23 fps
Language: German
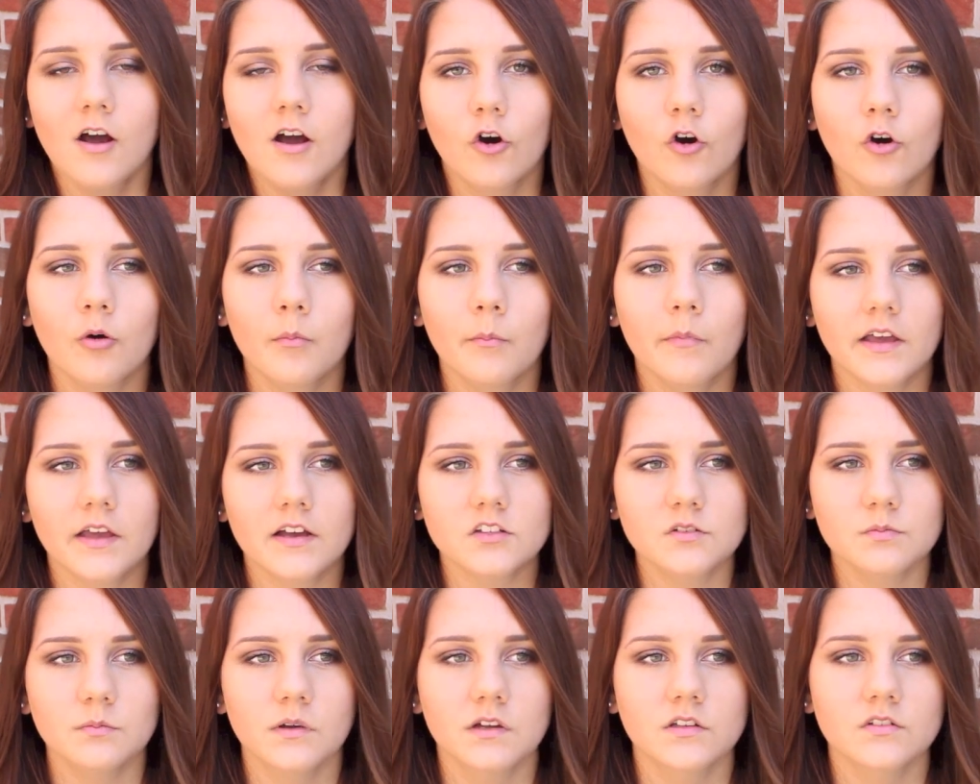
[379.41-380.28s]
um
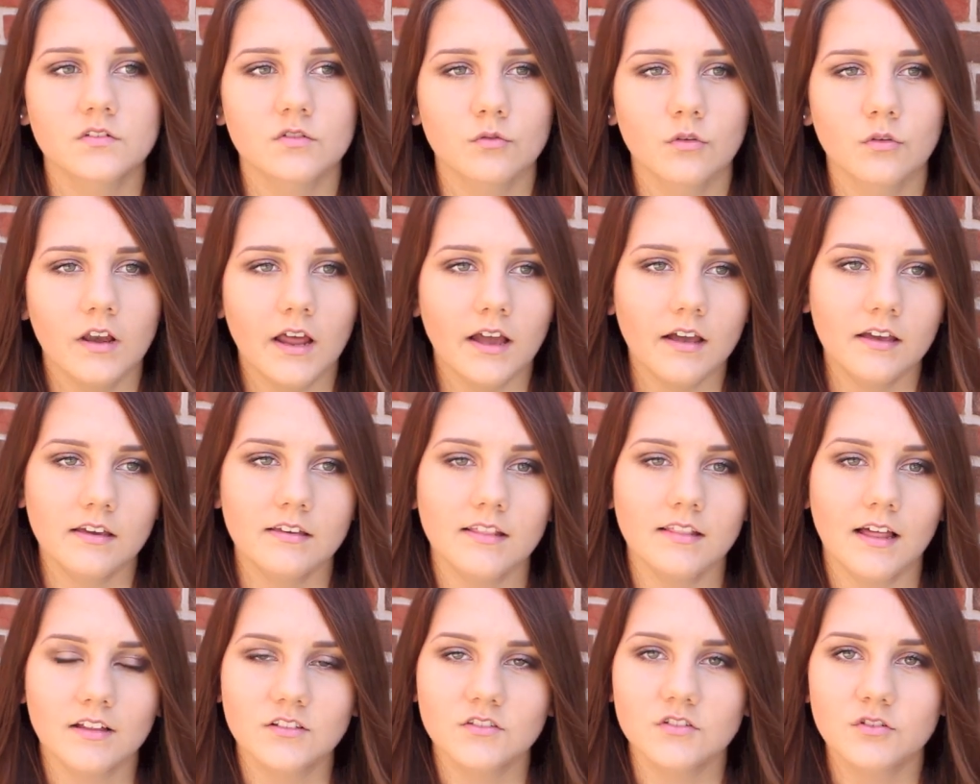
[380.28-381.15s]
erstmal so
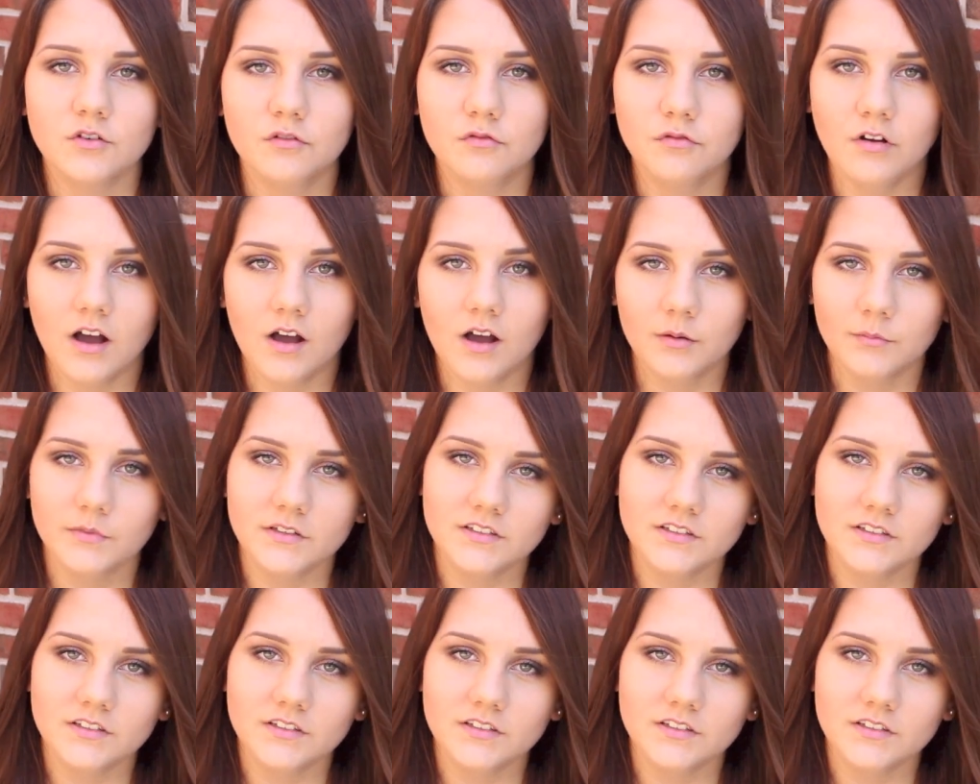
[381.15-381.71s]
leicht anzufangen.